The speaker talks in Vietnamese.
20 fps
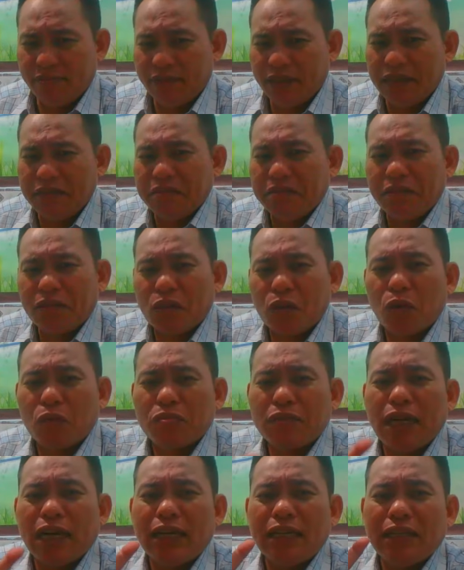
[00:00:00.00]
nó
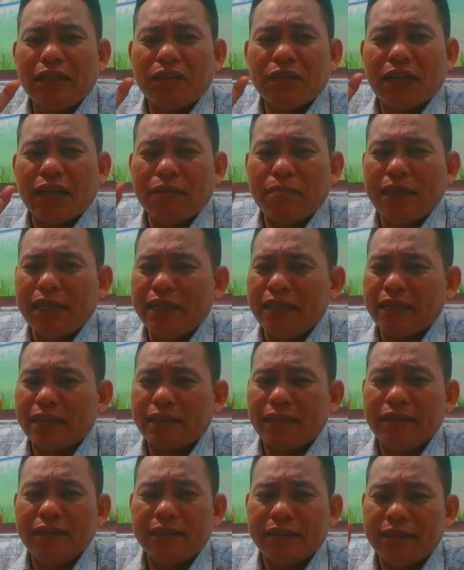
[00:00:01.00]
cuộc đời của nó bây giờ
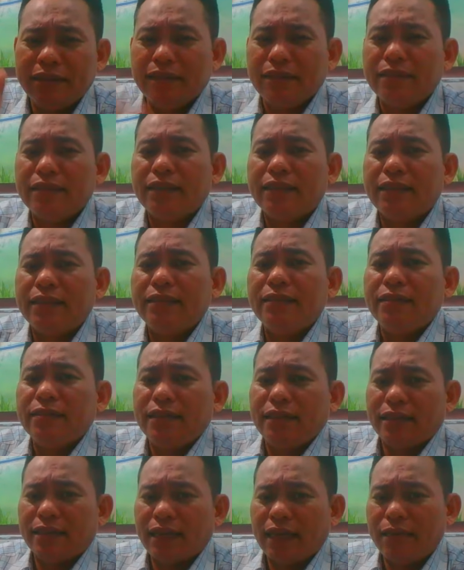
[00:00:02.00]
từ trước giờ chưa
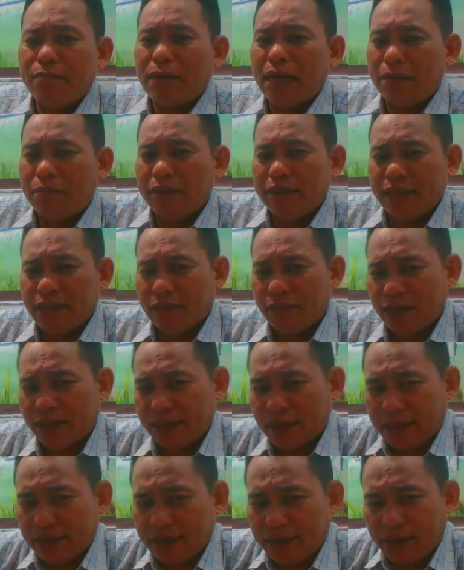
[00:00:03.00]
nhìn thấy 30 triệu là
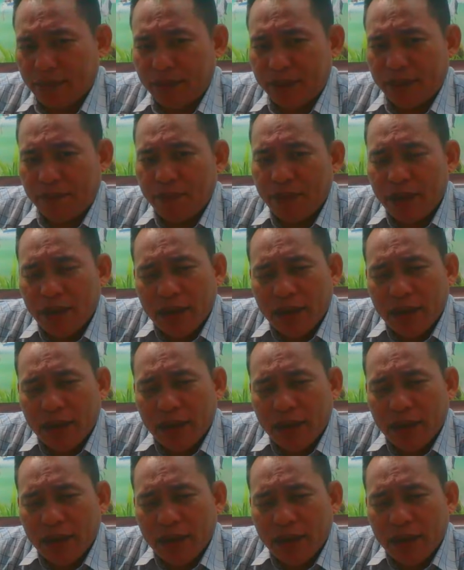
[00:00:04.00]
thật sự cái gì